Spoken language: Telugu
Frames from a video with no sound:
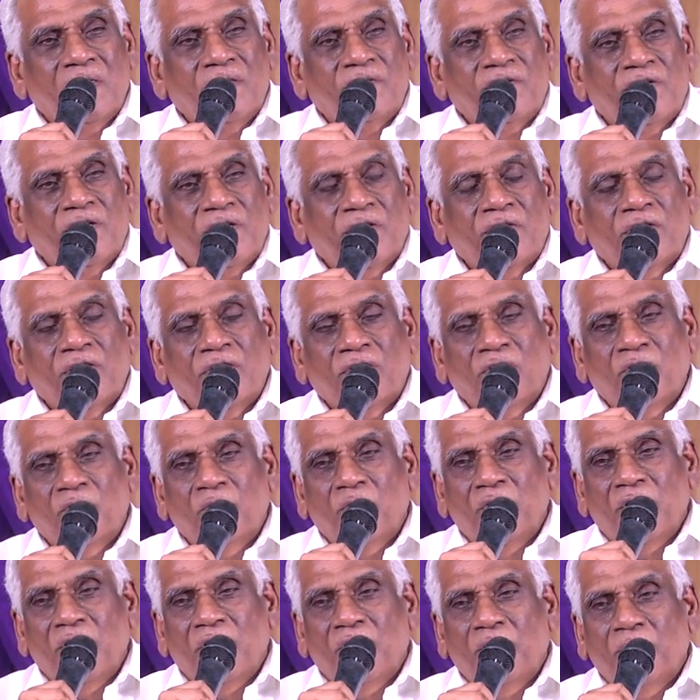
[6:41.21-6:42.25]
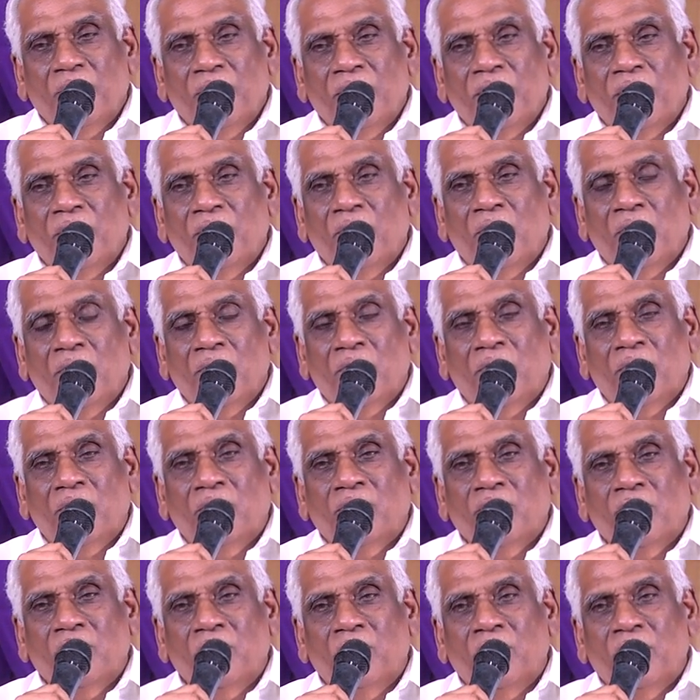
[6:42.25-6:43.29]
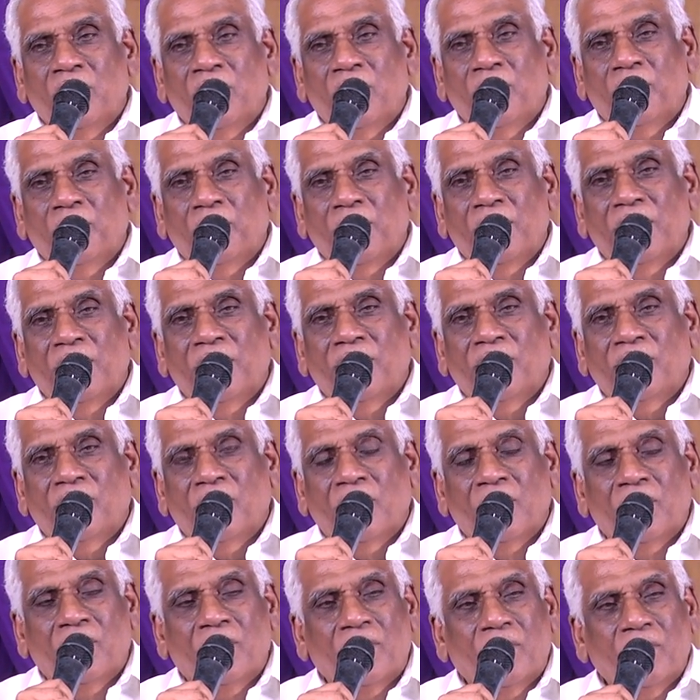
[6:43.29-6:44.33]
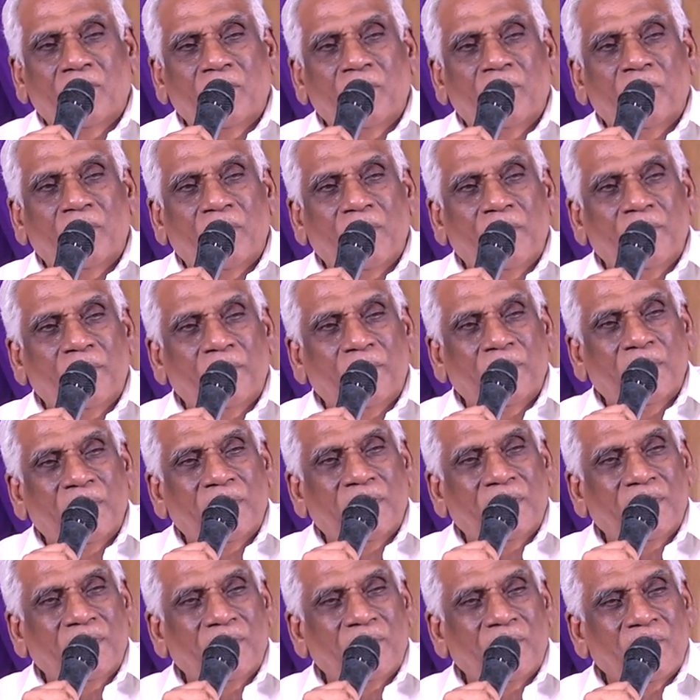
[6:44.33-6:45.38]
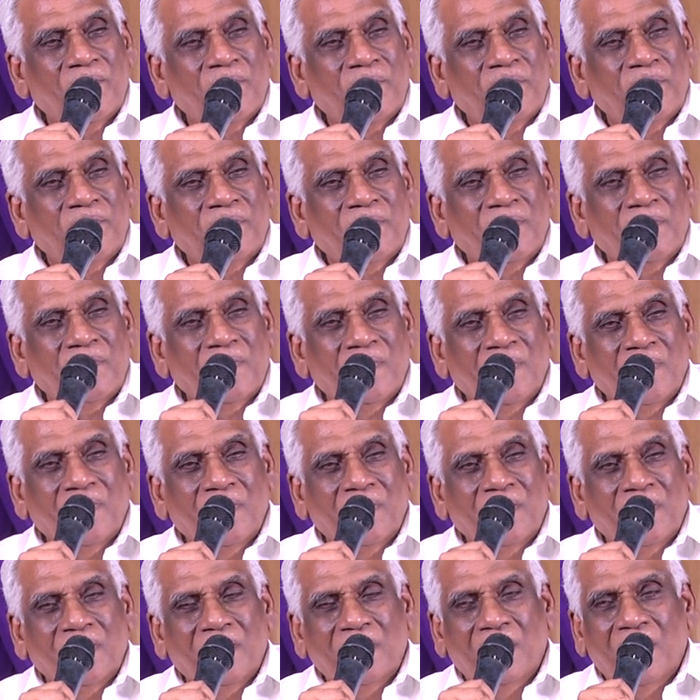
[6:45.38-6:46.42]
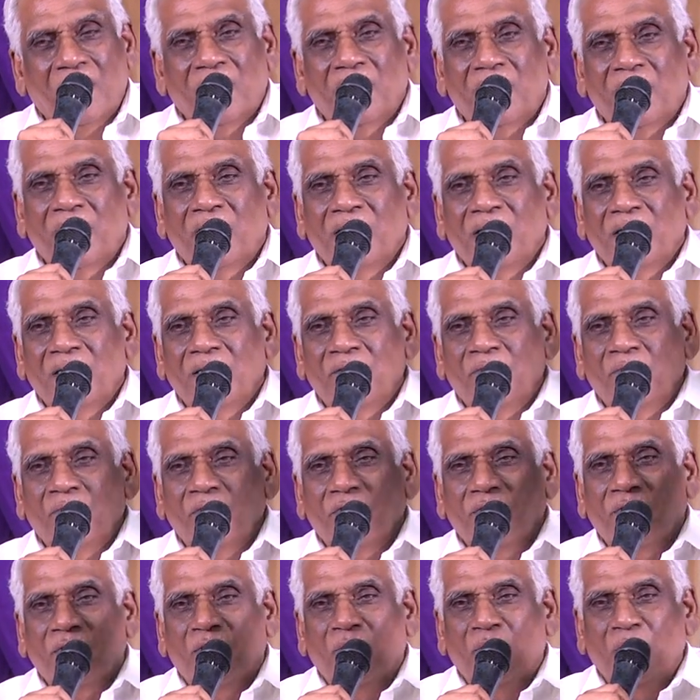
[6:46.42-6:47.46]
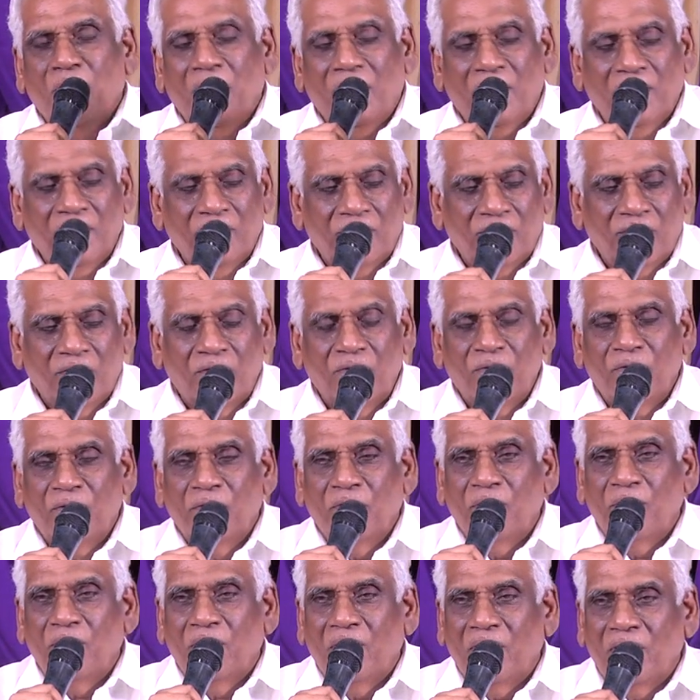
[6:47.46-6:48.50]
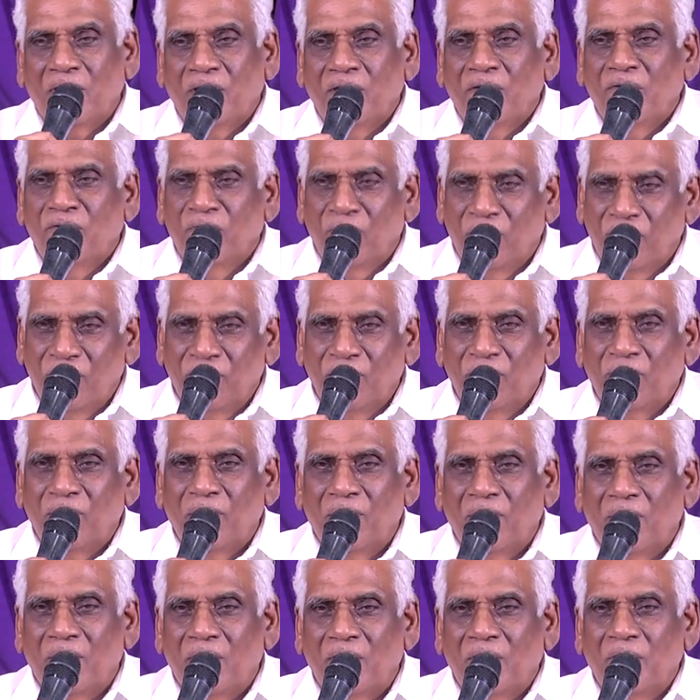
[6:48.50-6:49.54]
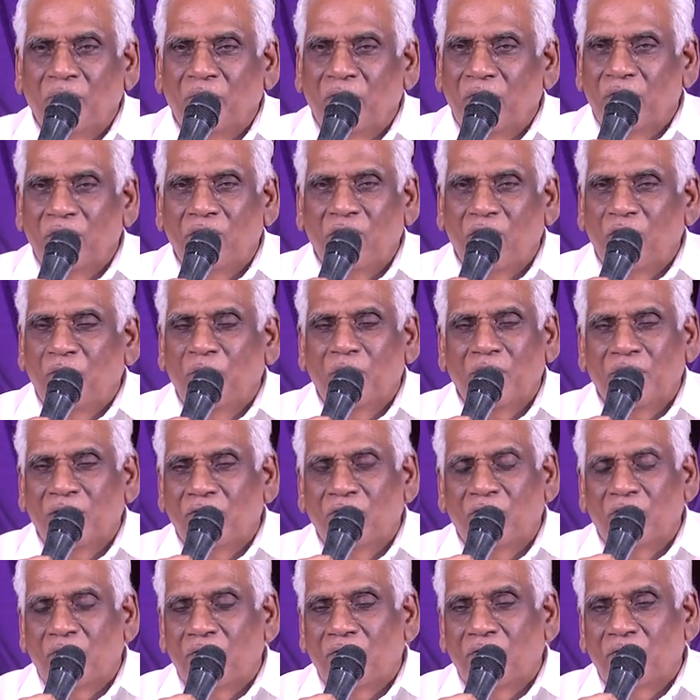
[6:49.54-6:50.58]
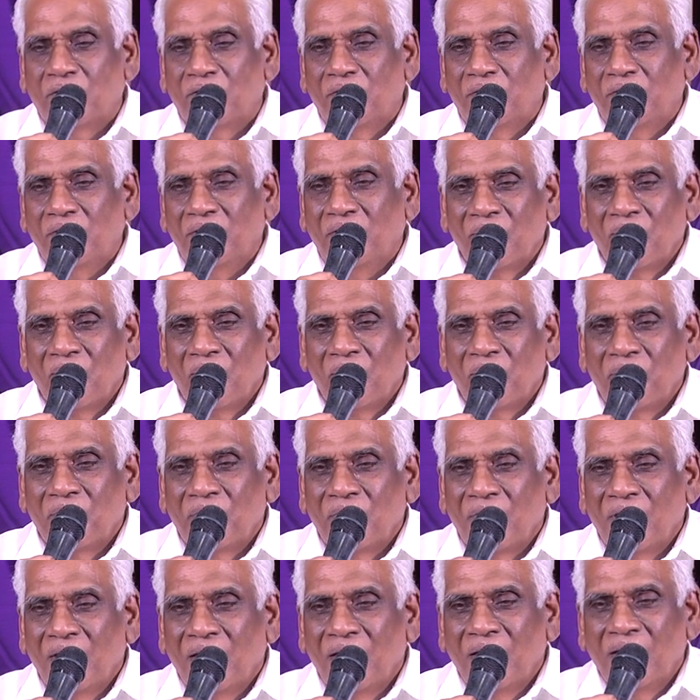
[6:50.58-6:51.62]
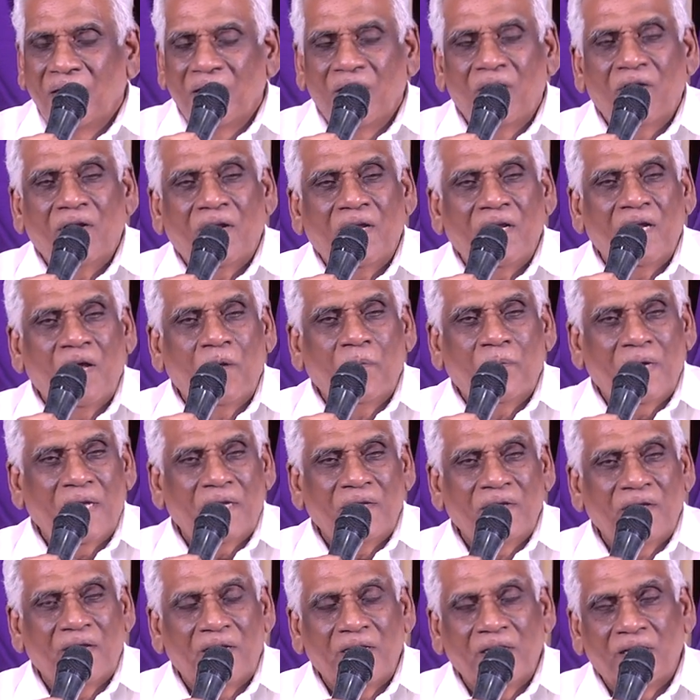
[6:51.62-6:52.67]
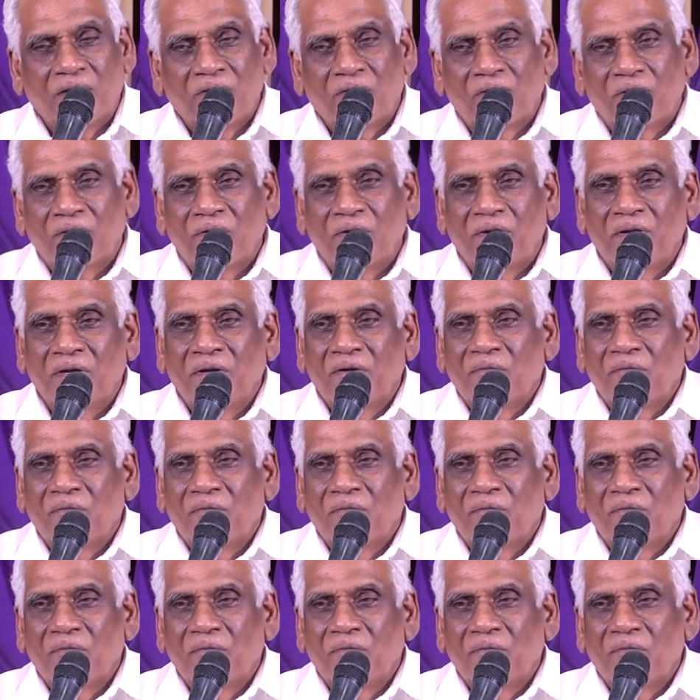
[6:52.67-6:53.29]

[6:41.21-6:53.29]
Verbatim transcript: చింతతో మునిగిపోయినాయి గొనుగుడితో మునిగిపోయినాయి సనుగుడితో మునిగిపోయినాయి ఎక్కడైనా ముసలములాగా సనుగుతున్నారా గొనుగుతున్నారా మనుషుల మీద గొనగొద్దు ఎవరికైనా అపకారం జరిగింది అనుకోండి